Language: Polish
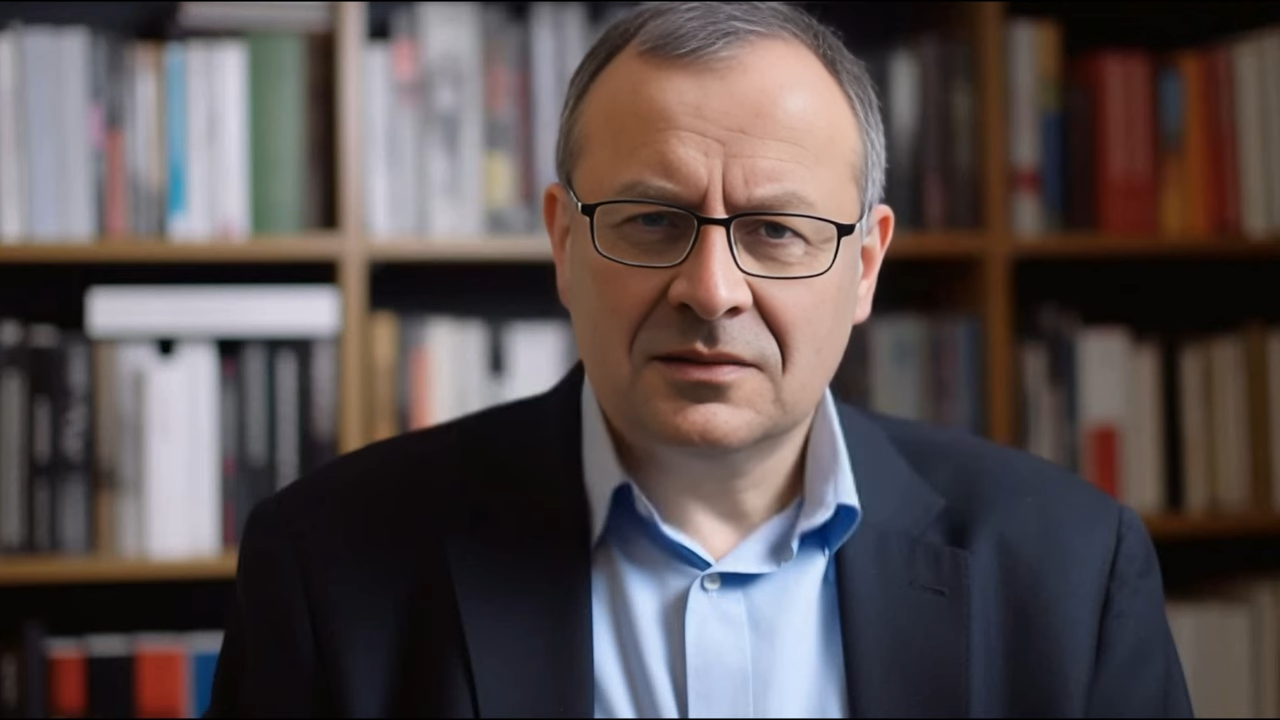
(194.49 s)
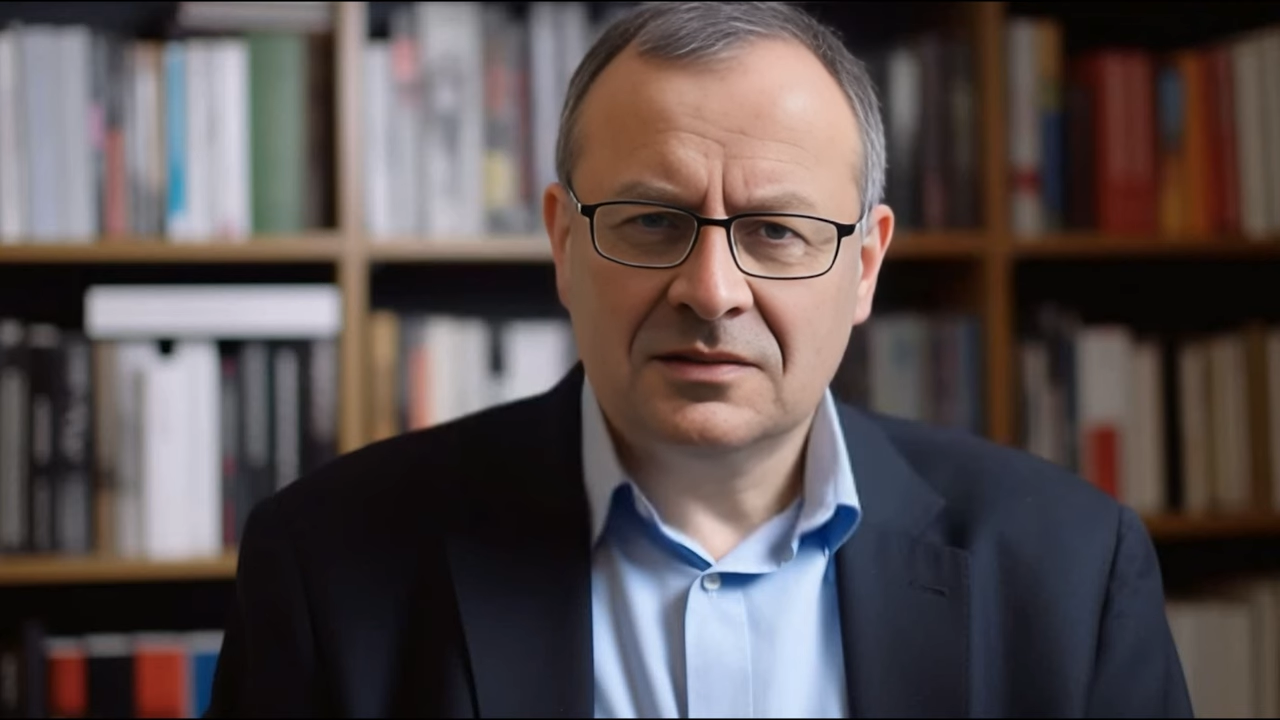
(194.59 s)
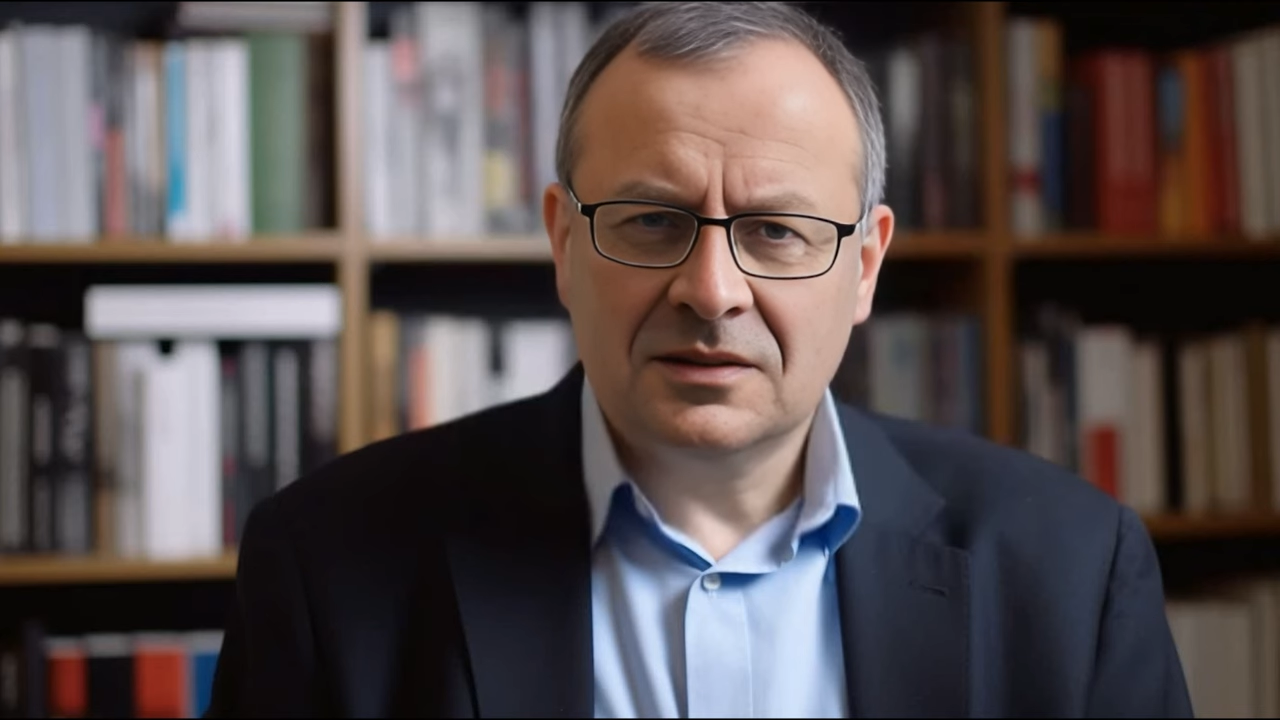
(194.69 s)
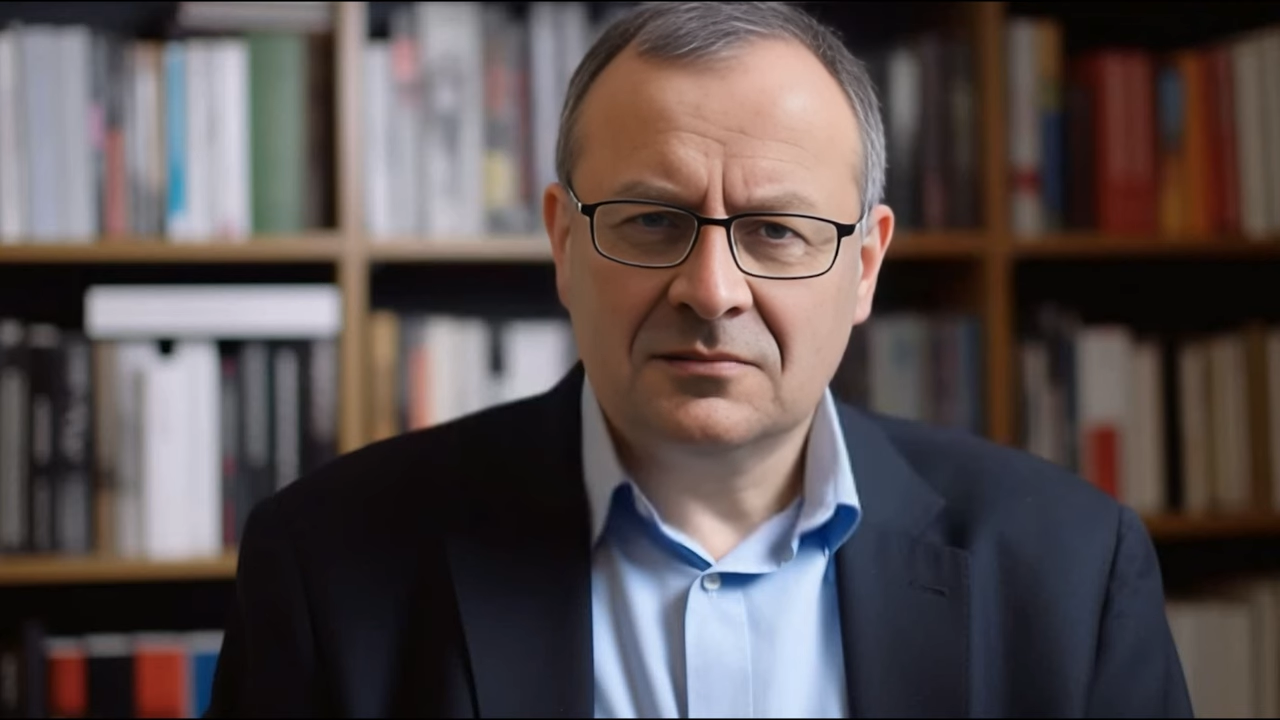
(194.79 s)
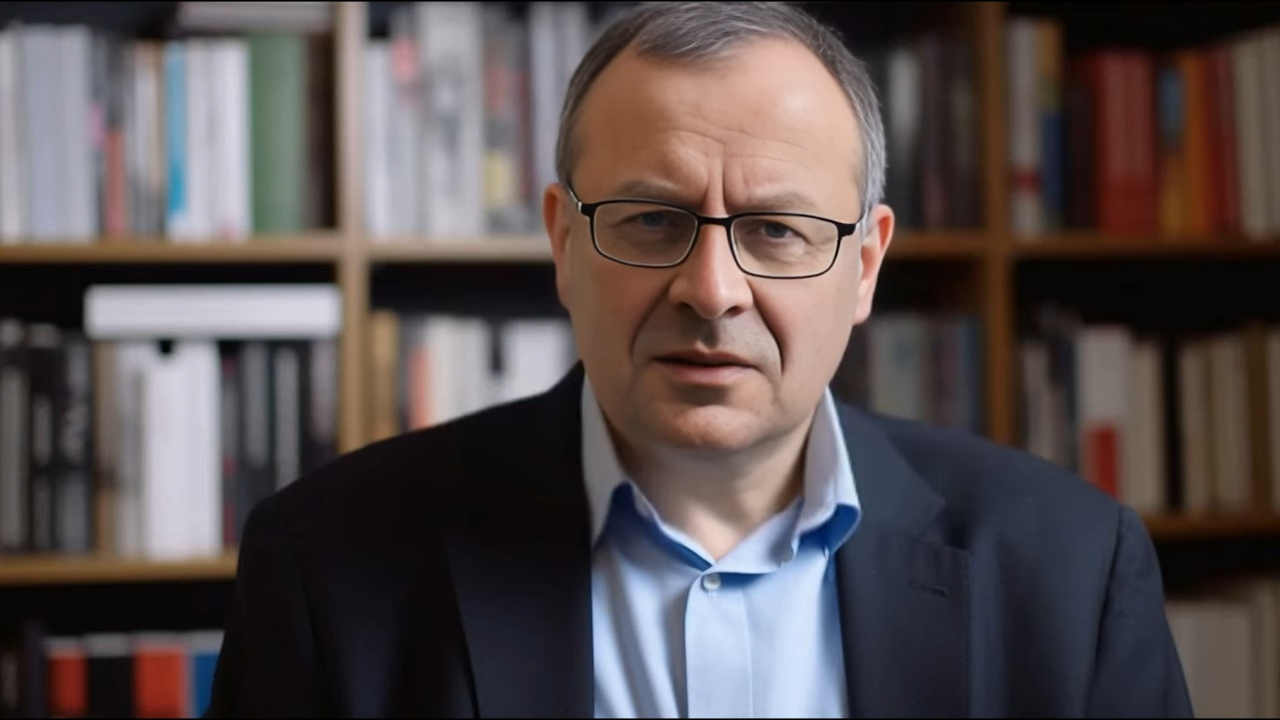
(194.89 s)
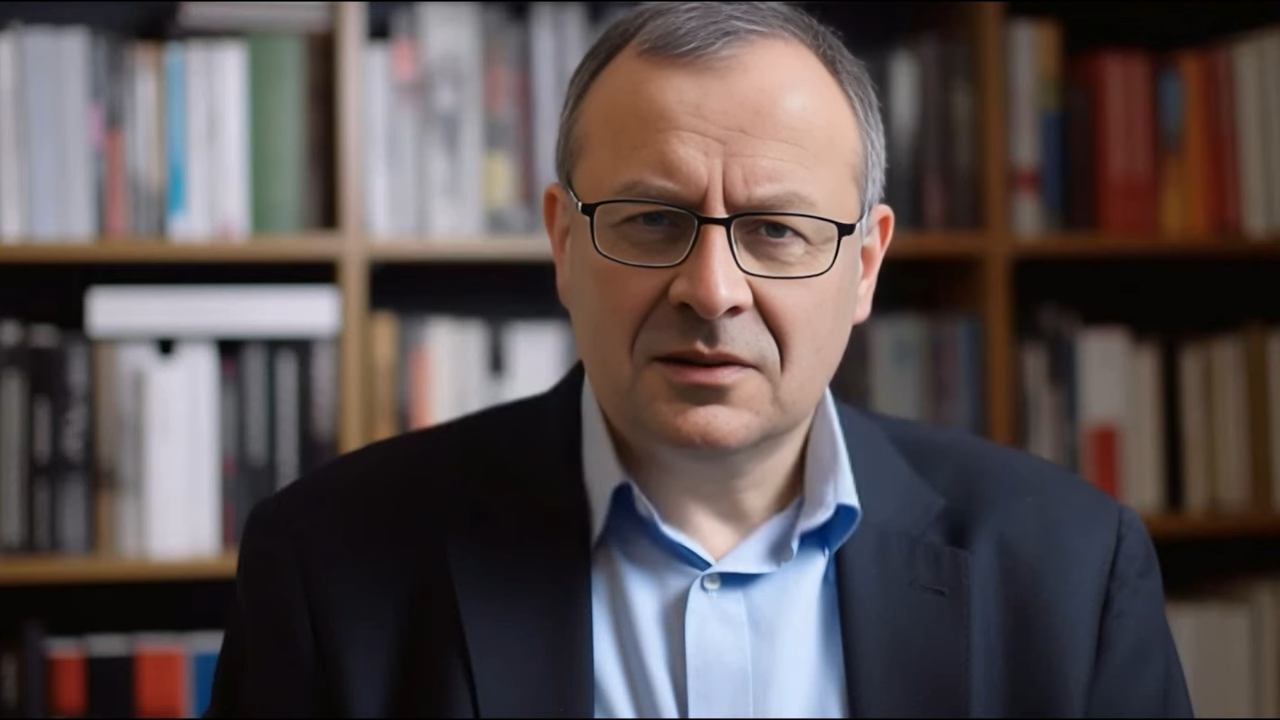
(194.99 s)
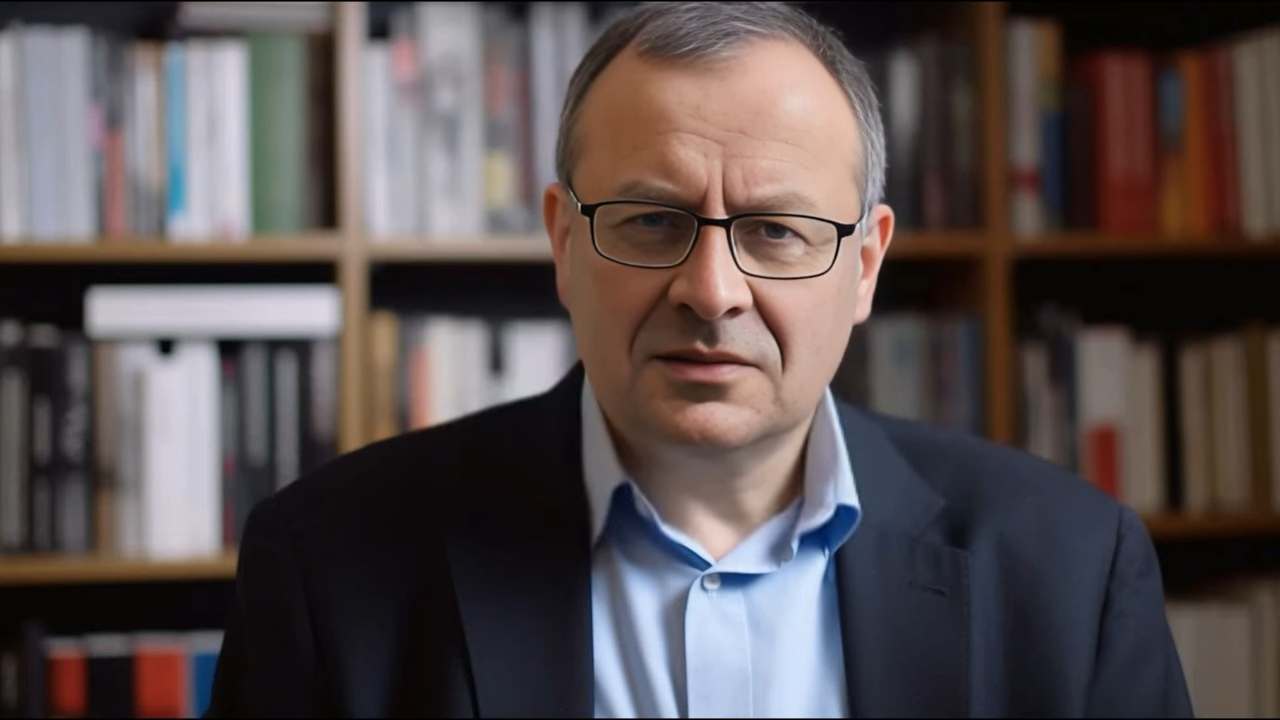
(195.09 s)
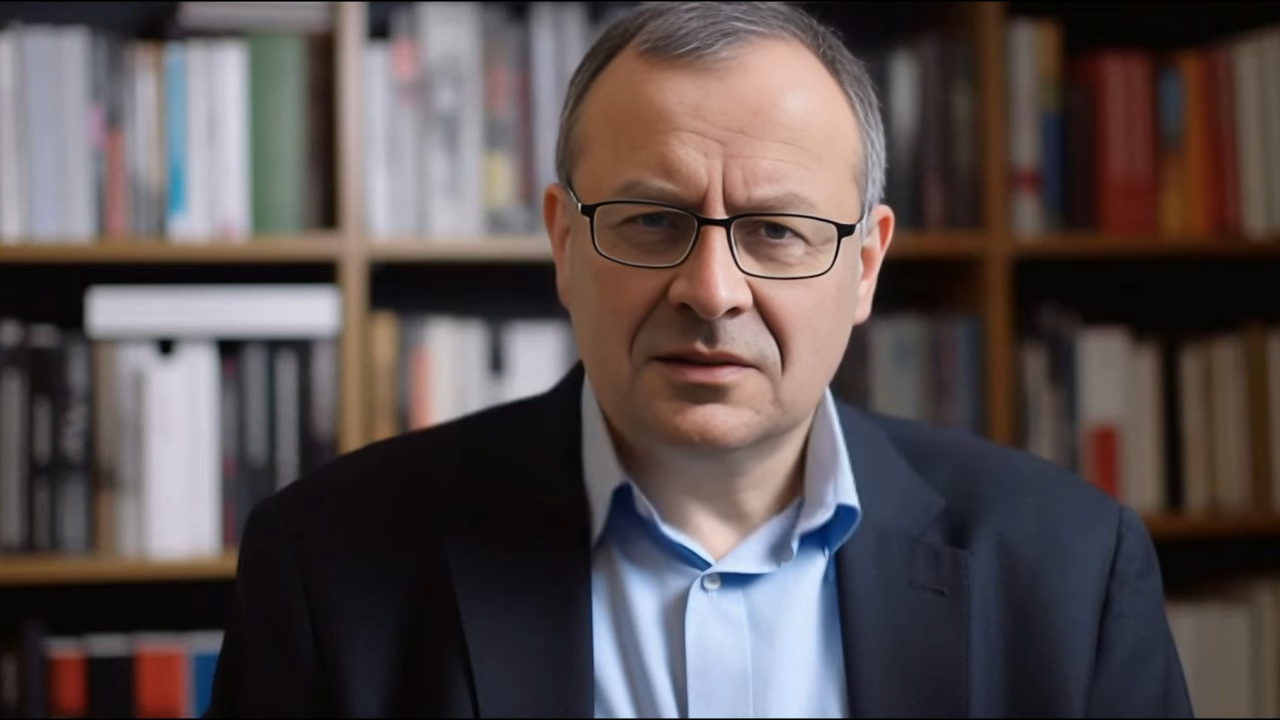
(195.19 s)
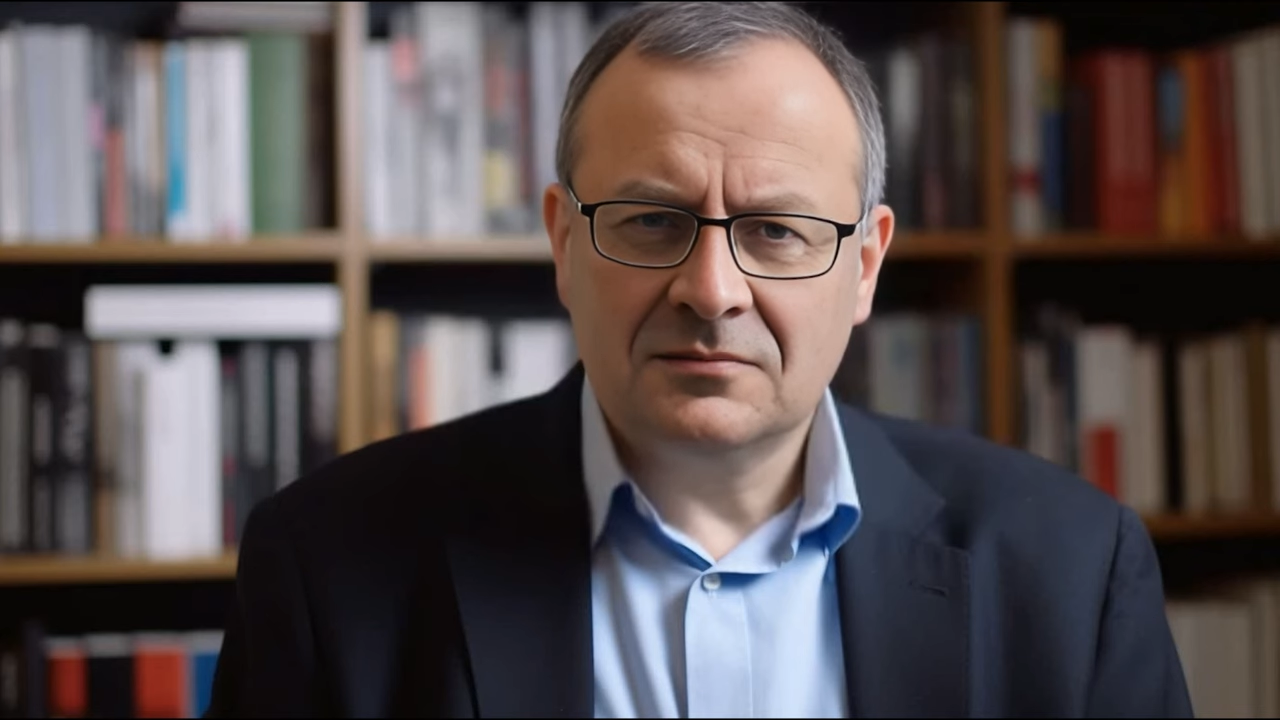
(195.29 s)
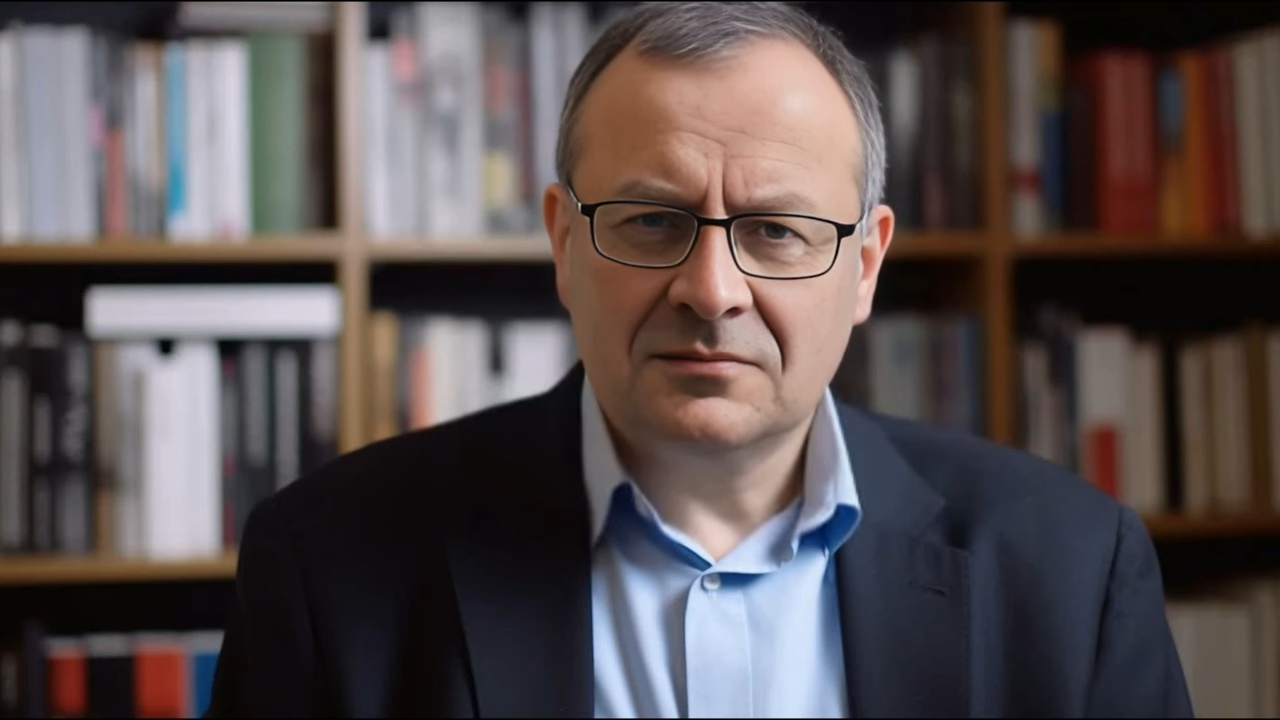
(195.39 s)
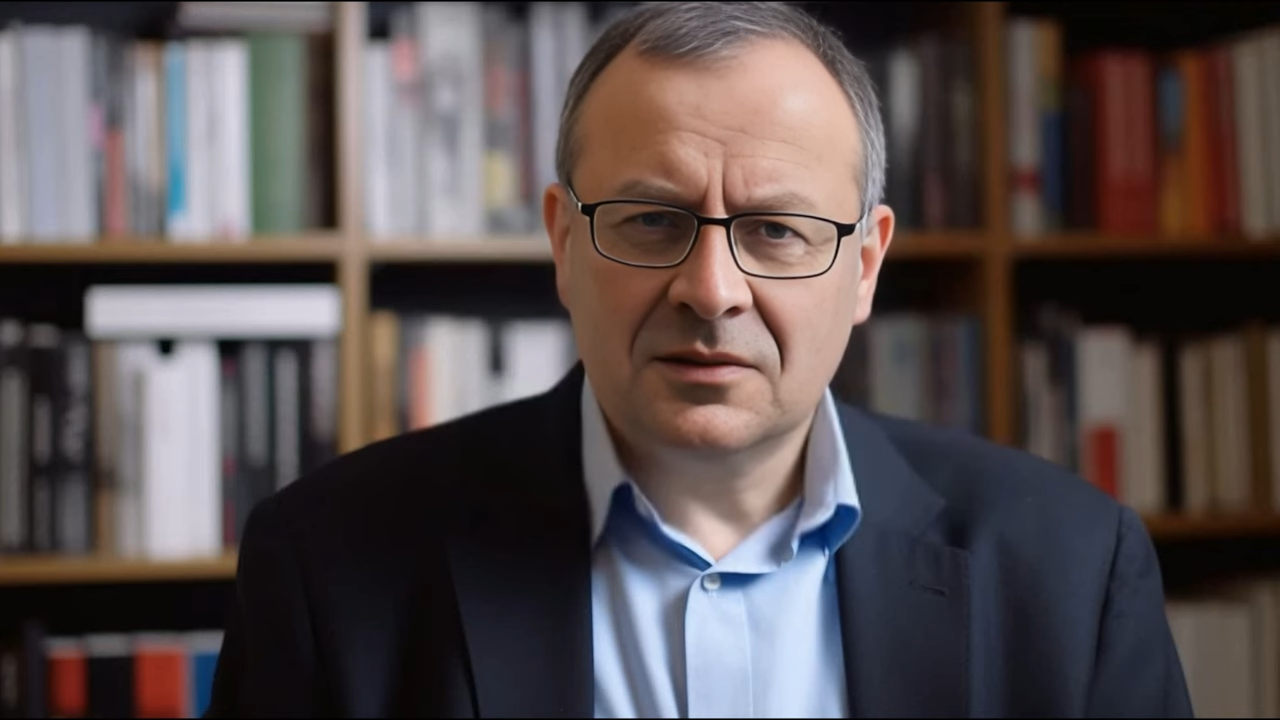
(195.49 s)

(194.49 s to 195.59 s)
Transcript: prezentujący